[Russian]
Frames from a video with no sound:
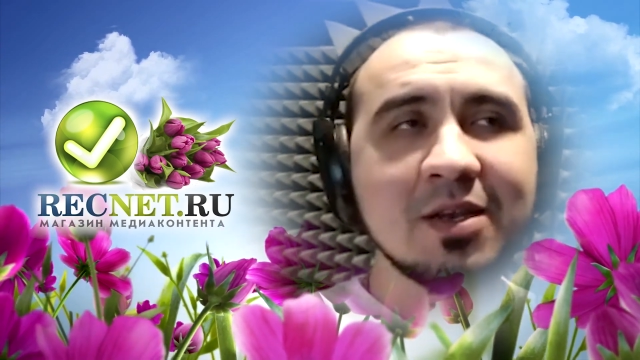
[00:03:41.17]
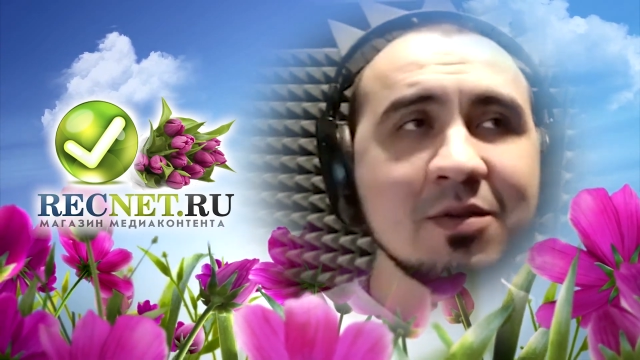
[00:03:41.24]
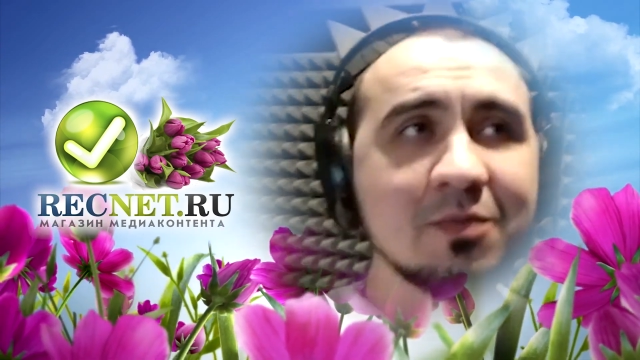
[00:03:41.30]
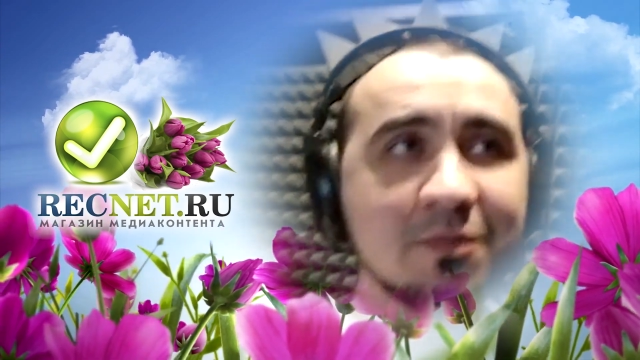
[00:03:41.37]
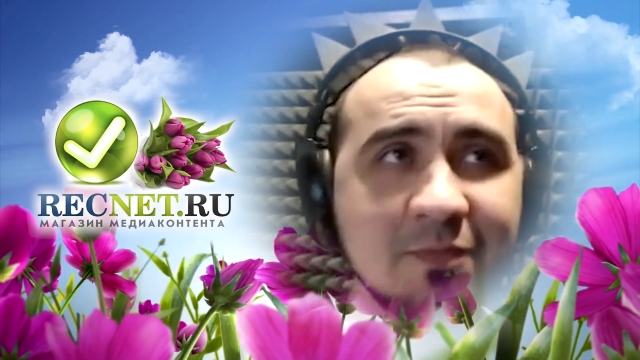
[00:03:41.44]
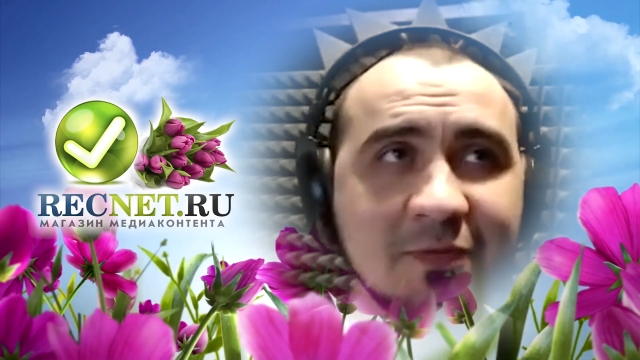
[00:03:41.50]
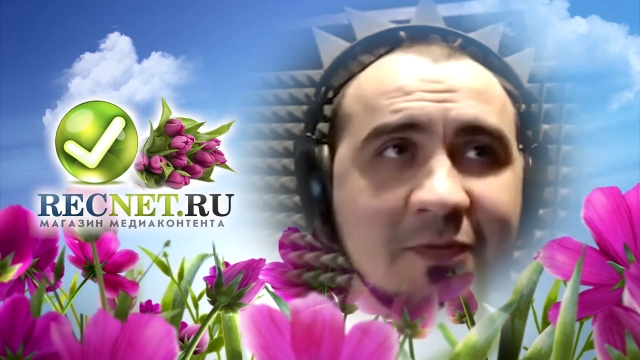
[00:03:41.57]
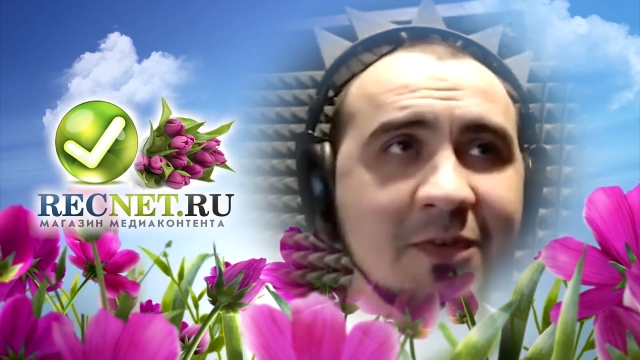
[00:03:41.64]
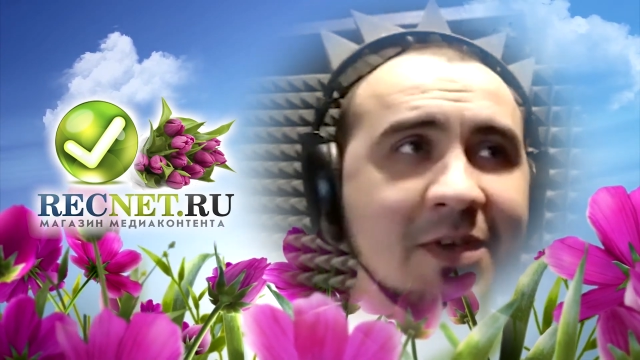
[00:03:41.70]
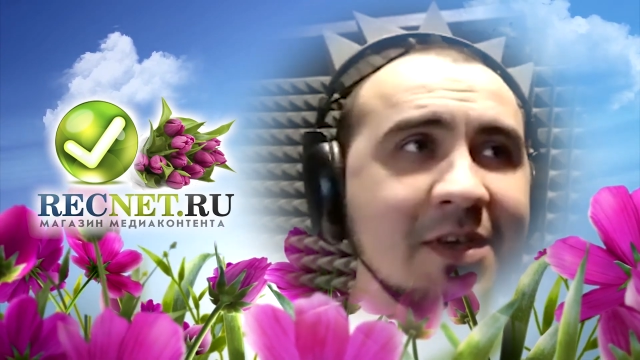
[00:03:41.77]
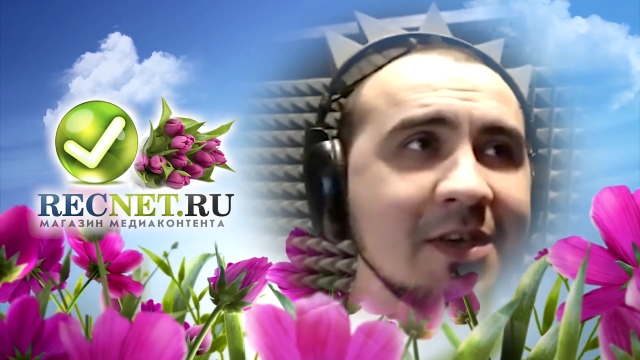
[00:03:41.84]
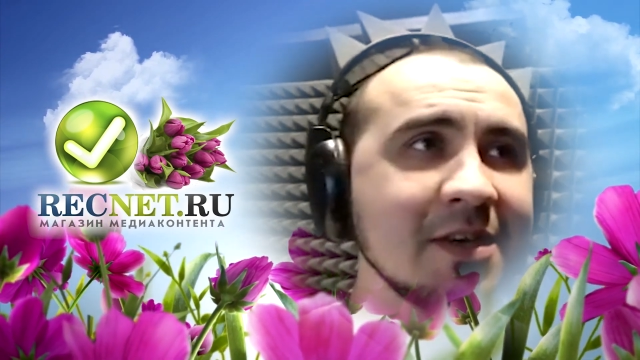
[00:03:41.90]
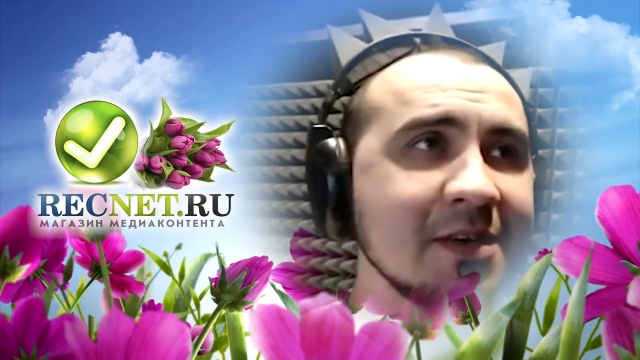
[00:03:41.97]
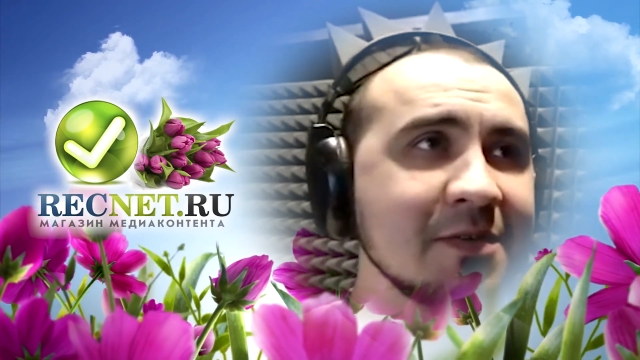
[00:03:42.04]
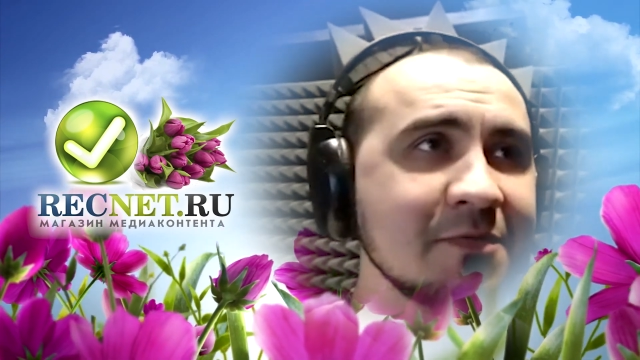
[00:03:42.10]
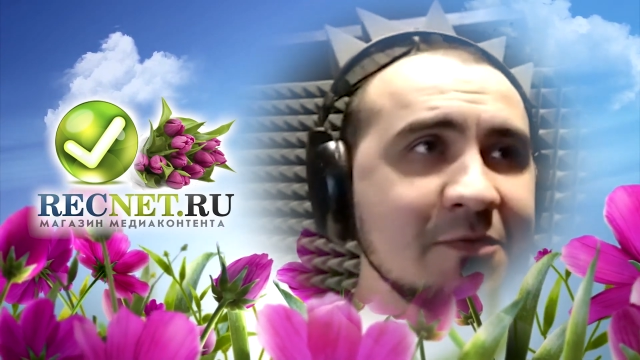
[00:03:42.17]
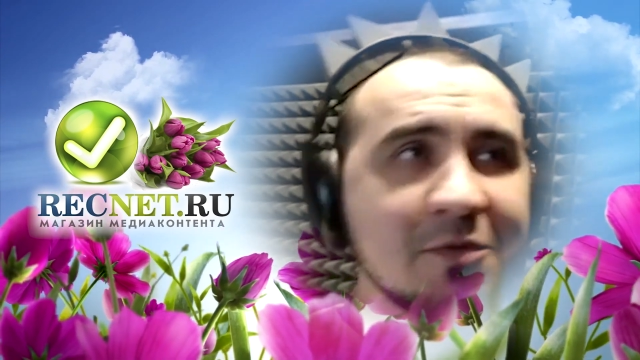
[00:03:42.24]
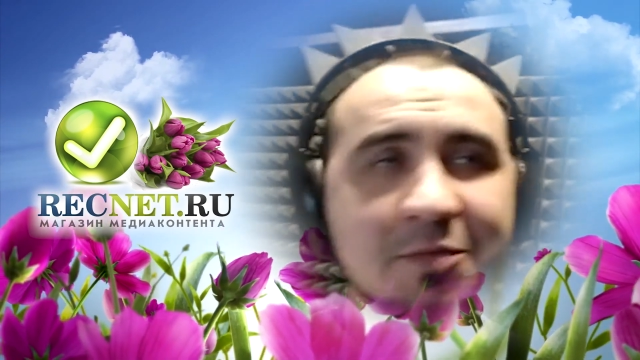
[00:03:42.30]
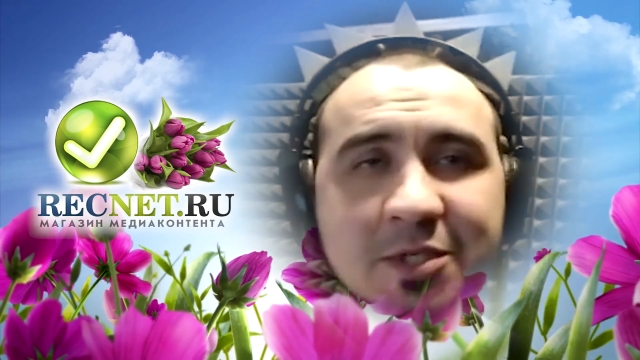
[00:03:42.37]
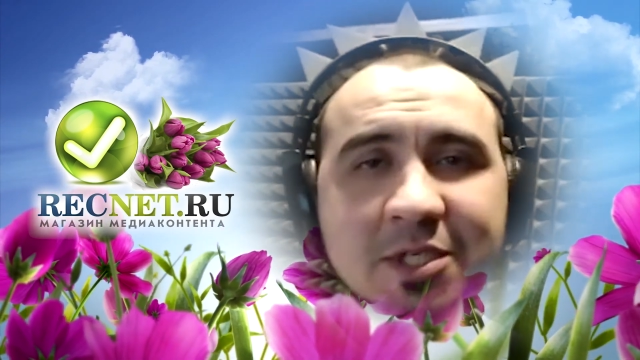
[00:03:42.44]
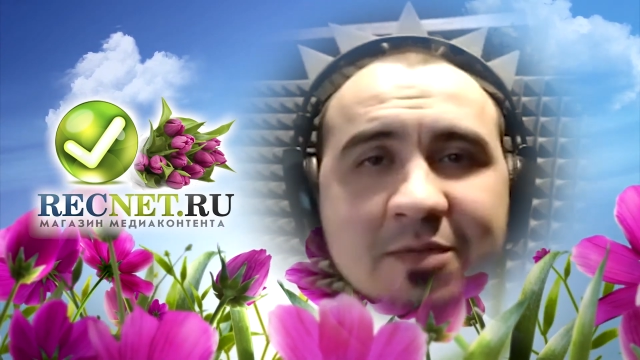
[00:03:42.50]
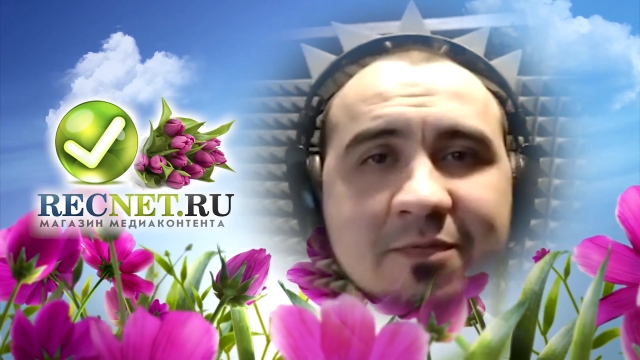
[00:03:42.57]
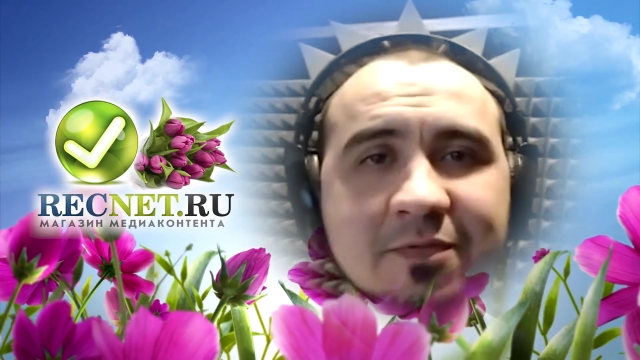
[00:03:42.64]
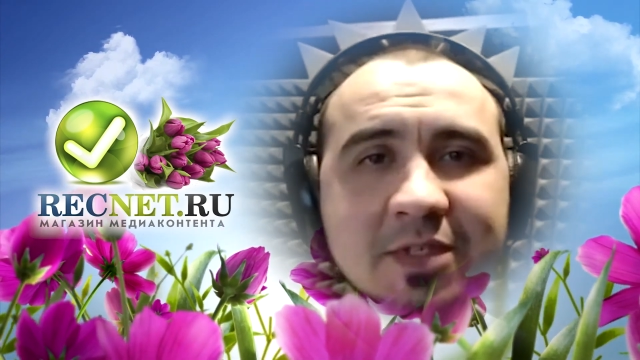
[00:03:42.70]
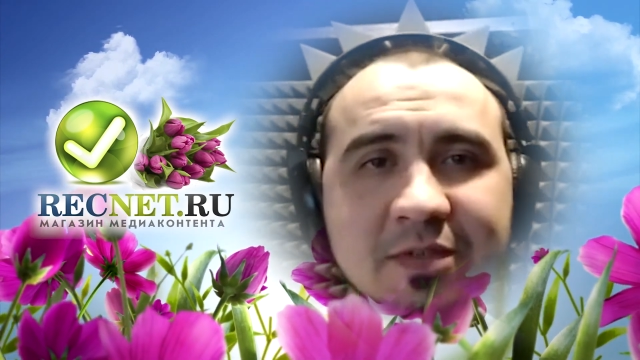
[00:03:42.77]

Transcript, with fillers: любви, в общем,